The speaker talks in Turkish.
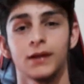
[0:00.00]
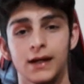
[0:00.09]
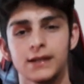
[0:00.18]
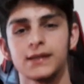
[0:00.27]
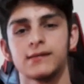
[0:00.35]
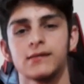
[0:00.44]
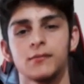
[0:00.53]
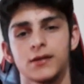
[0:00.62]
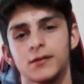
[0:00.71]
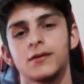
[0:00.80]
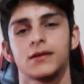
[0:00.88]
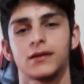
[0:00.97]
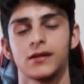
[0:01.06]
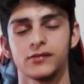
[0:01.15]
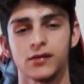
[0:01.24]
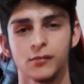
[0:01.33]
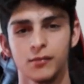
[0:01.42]
Herkese merhaba
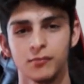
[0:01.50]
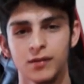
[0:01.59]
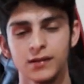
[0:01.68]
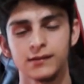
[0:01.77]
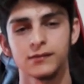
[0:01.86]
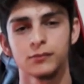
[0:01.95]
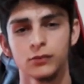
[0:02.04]
arkadaşlar ben Mert.